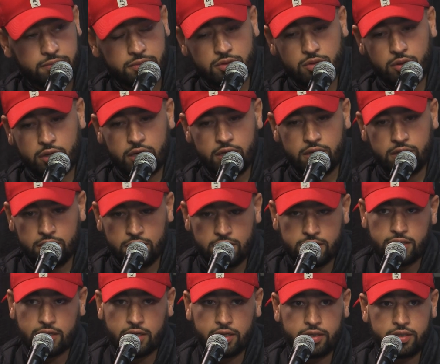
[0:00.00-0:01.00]
باسكو كاين
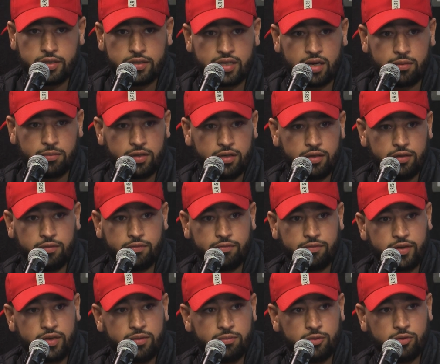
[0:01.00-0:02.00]
ناس راهي زعما
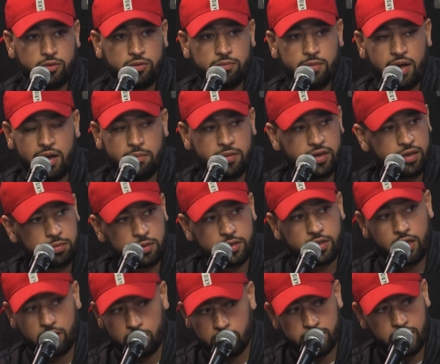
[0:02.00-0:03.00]
فريمون مامنه
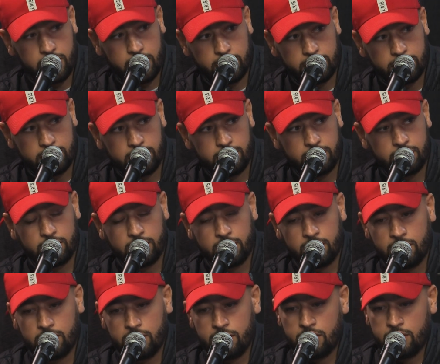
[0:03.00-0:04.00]
بالطالون تاع التي
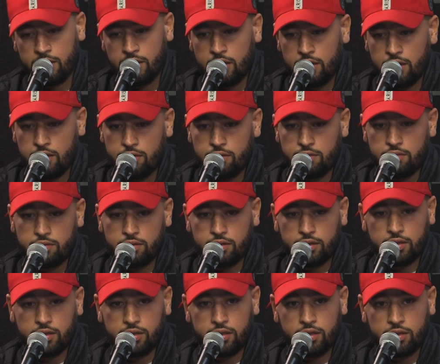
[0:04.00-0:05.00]
يس يس يس
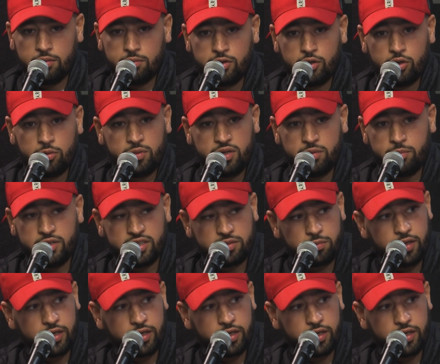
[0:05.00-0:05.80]
يس آه، منهم لي بيت